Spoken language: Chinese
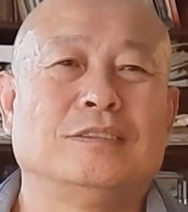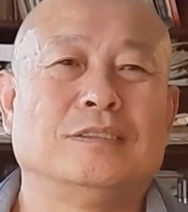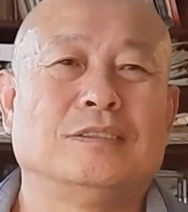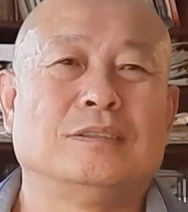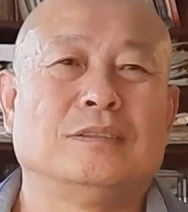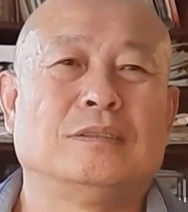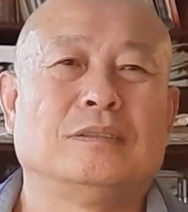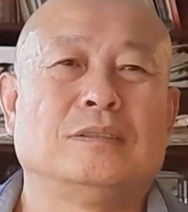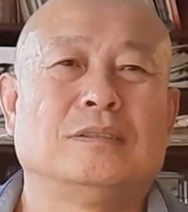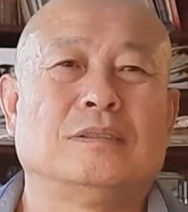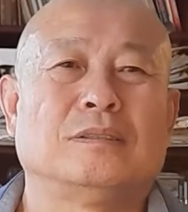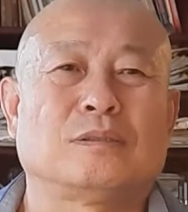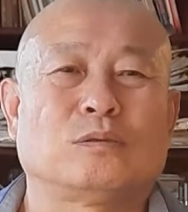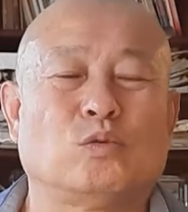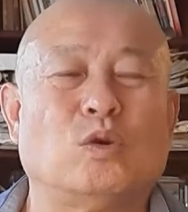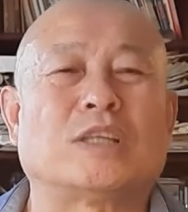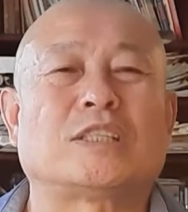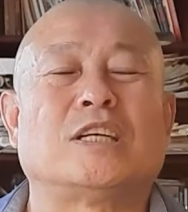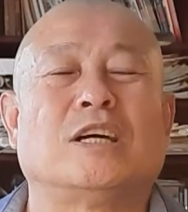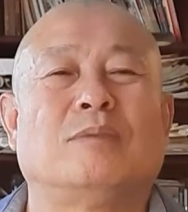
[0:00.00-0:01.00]
呃，
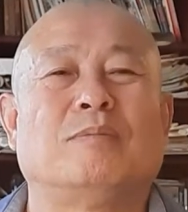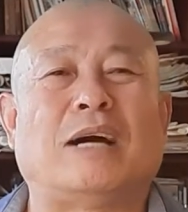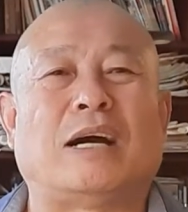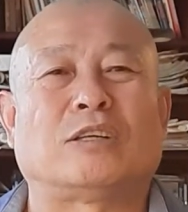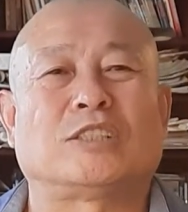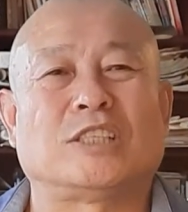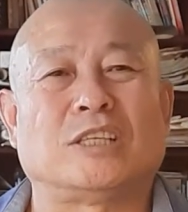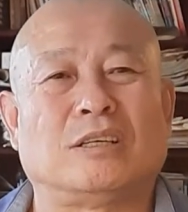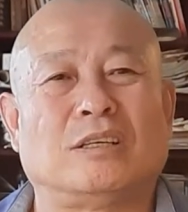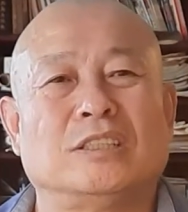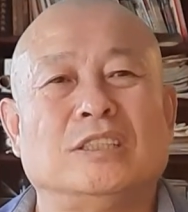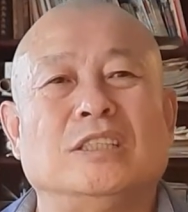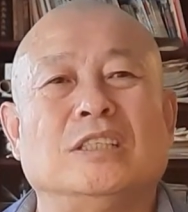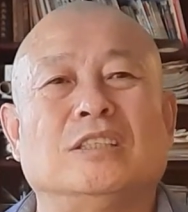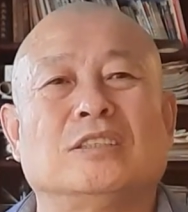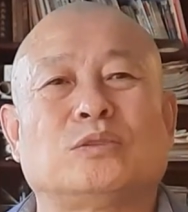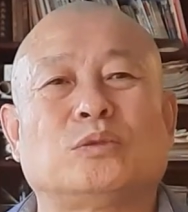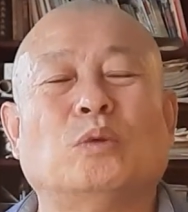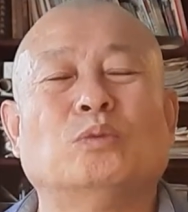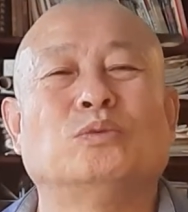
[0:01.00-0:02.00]
过程吧，这样一
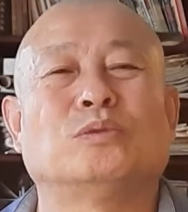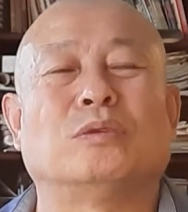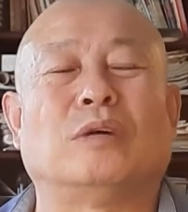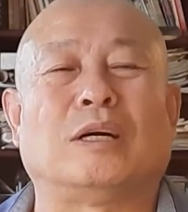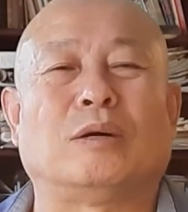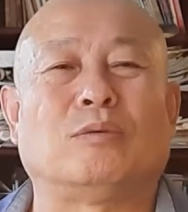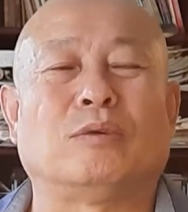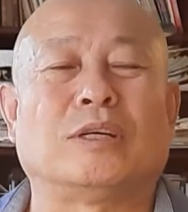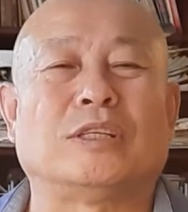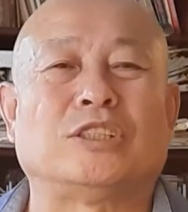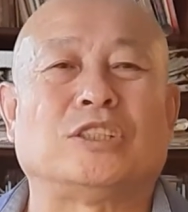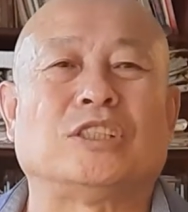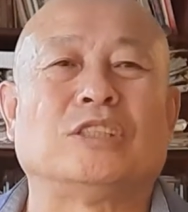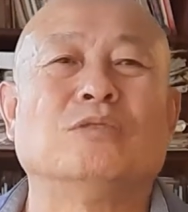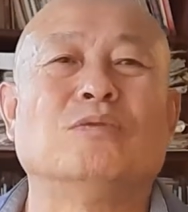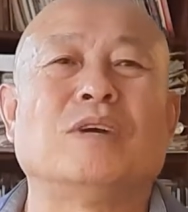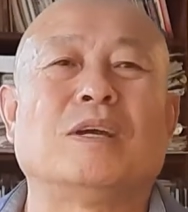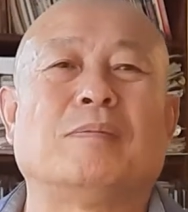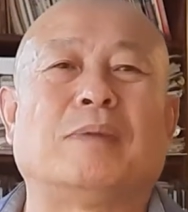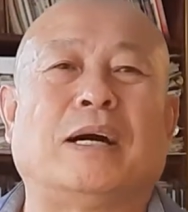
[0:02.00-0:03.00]
个动作或者
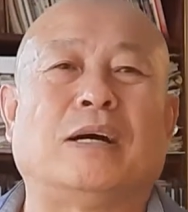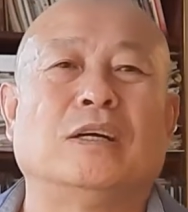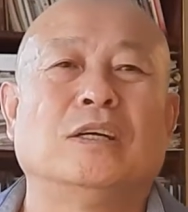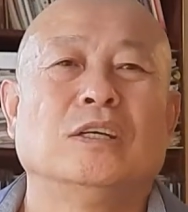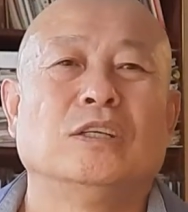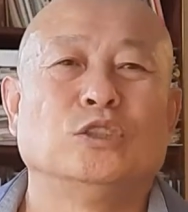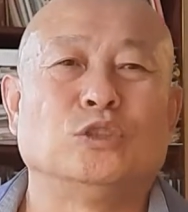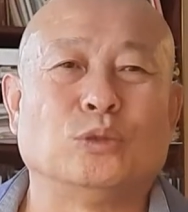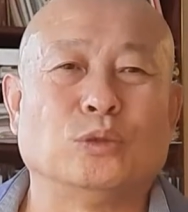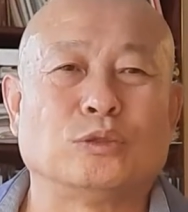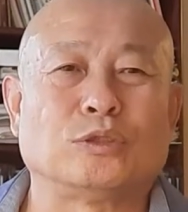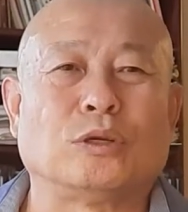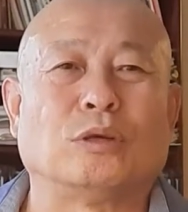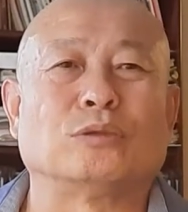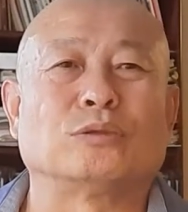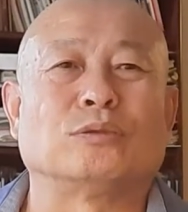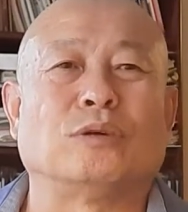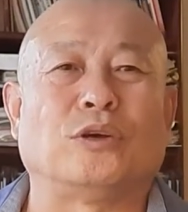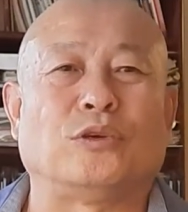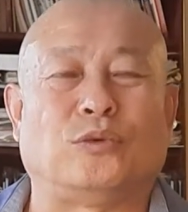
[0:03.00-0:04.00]
行为吧，就
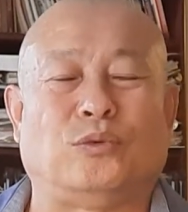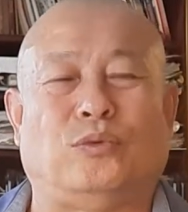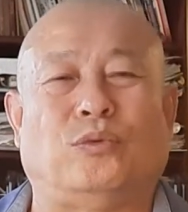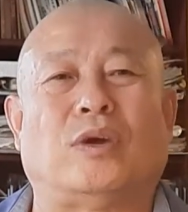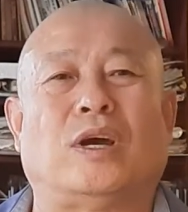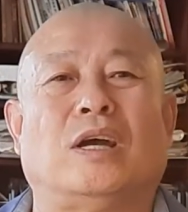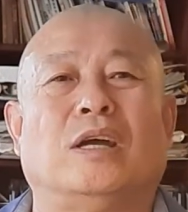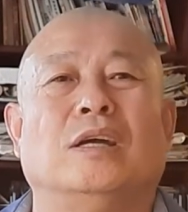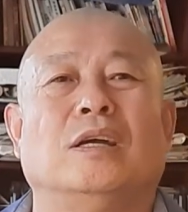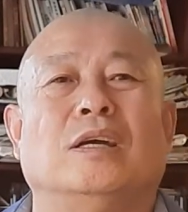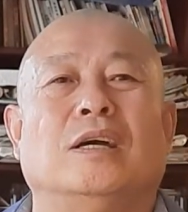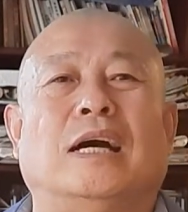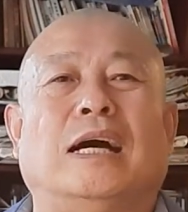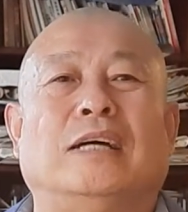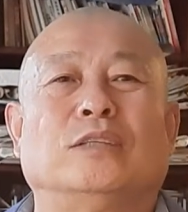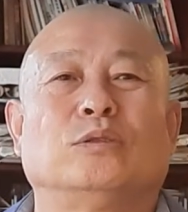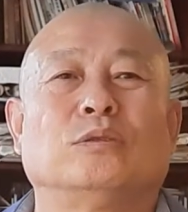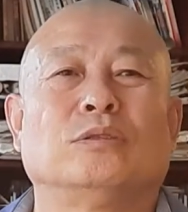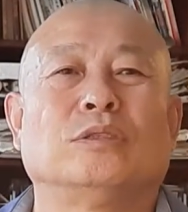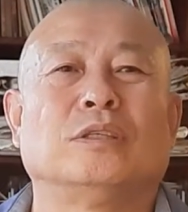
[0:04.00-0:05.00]
叫做学
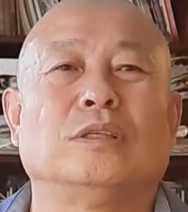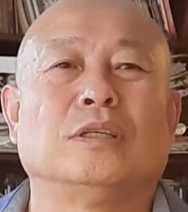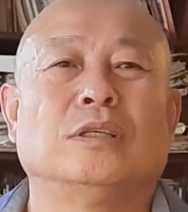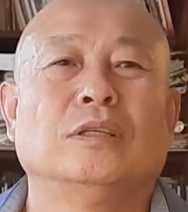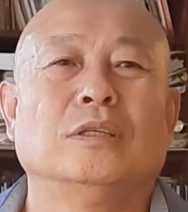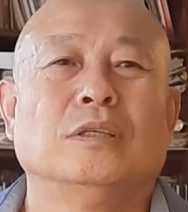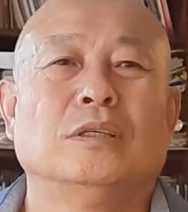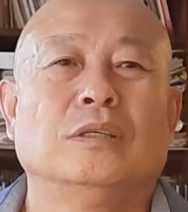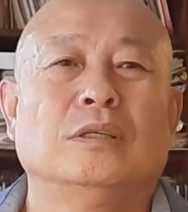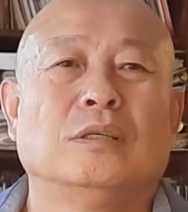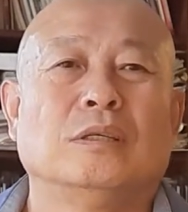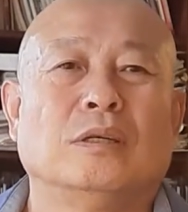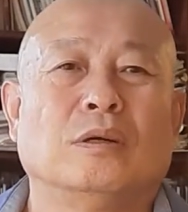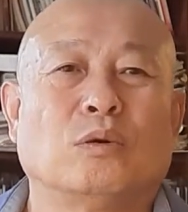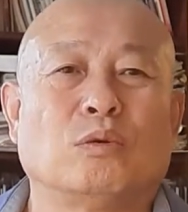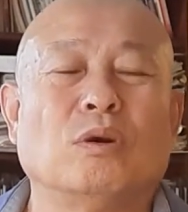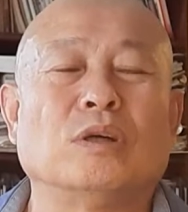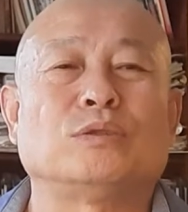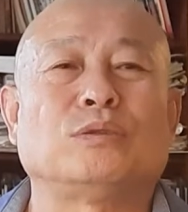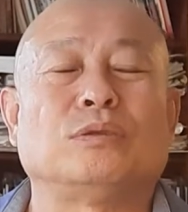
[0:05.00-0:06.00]
啊，就是呃
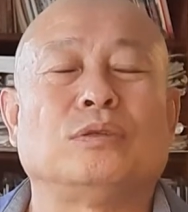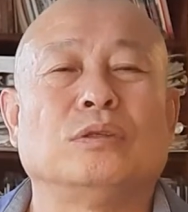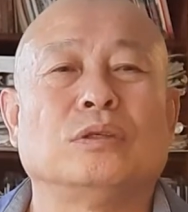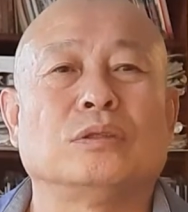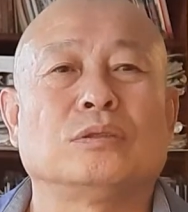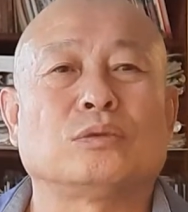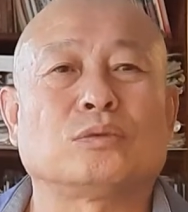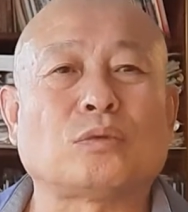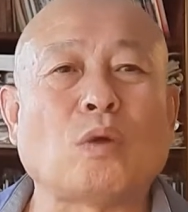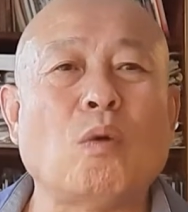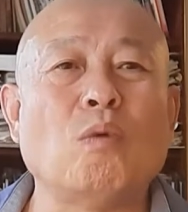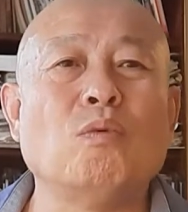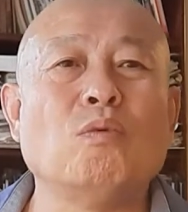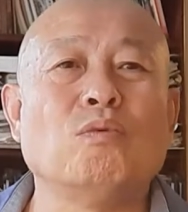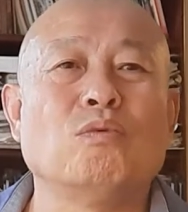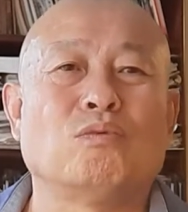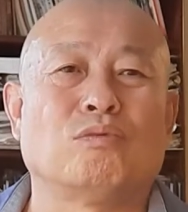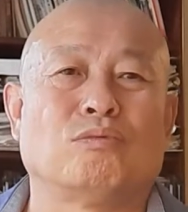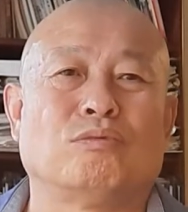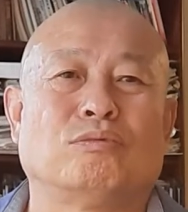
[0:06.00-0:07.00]
获取
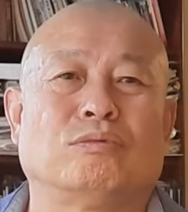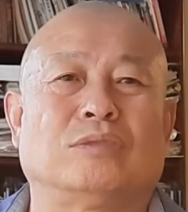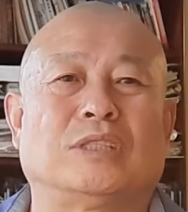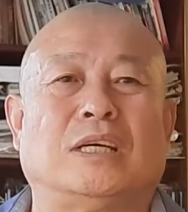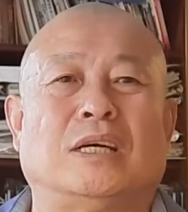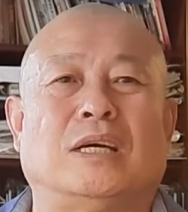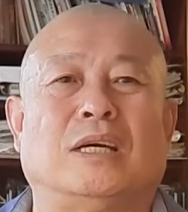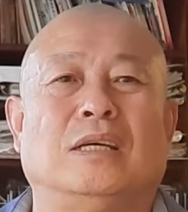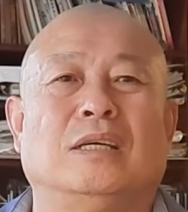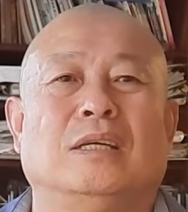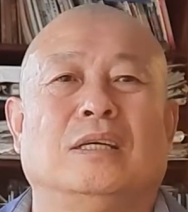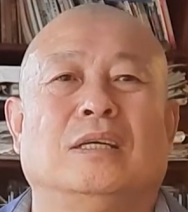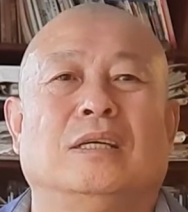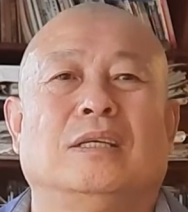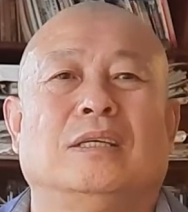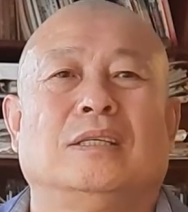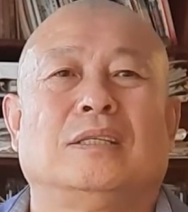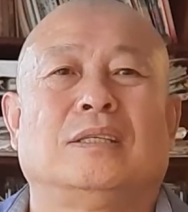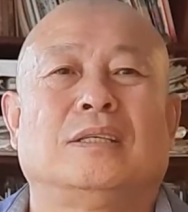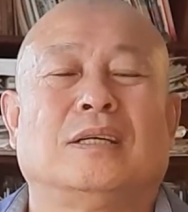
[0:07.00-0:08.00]
动物的
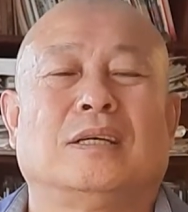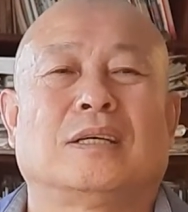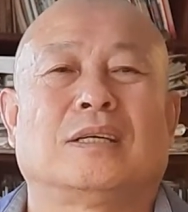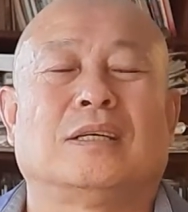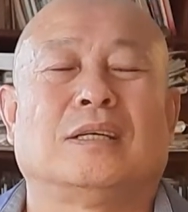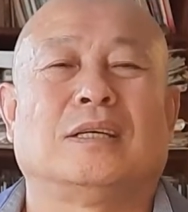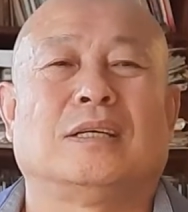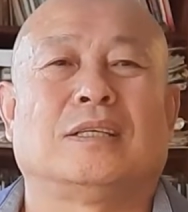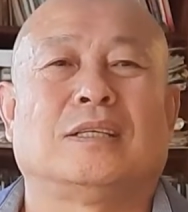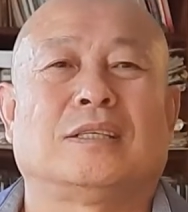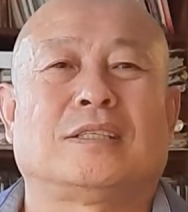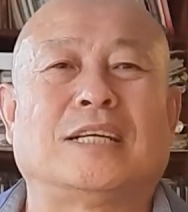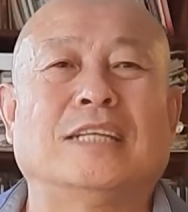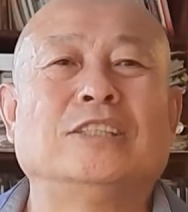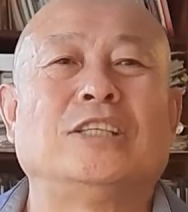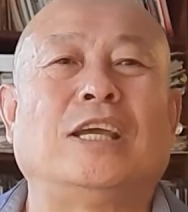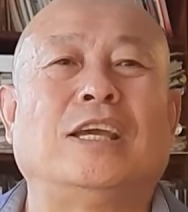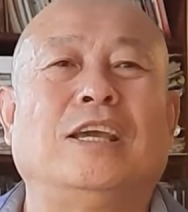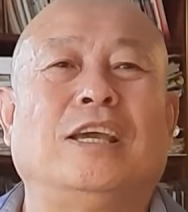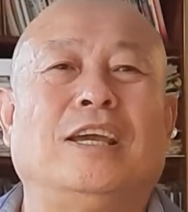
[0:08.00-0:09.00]
这个
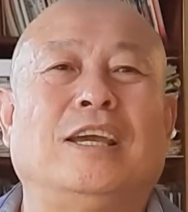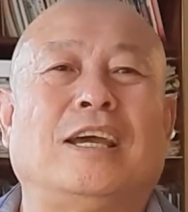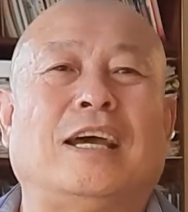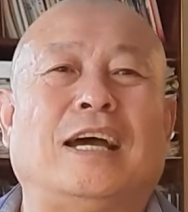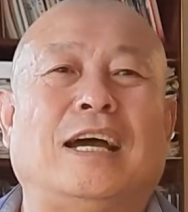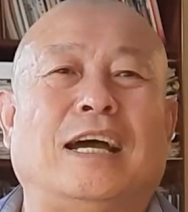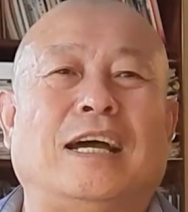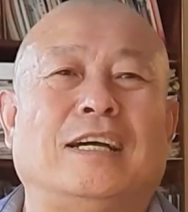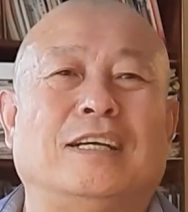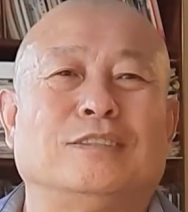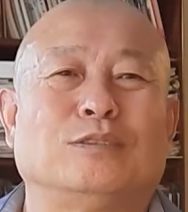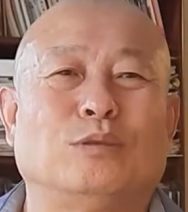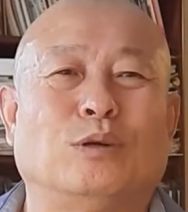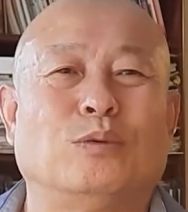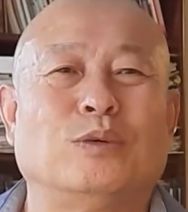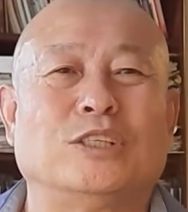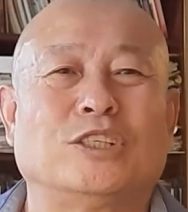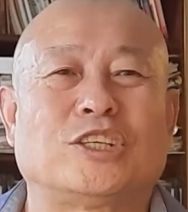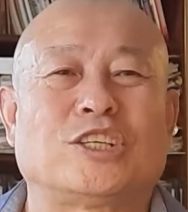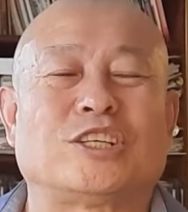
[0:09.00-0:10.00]
身体啊作
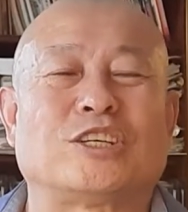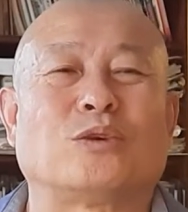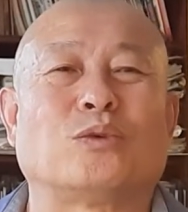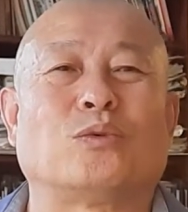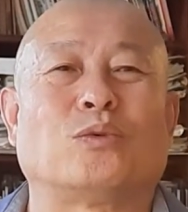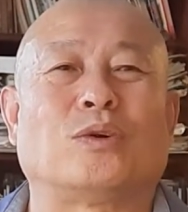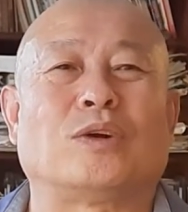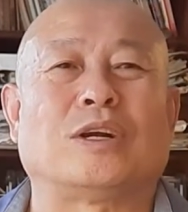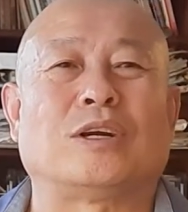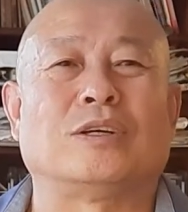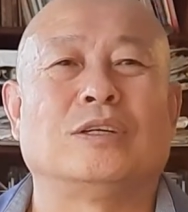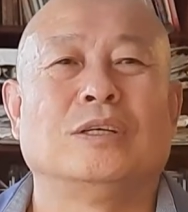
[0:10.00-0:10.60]
为食物，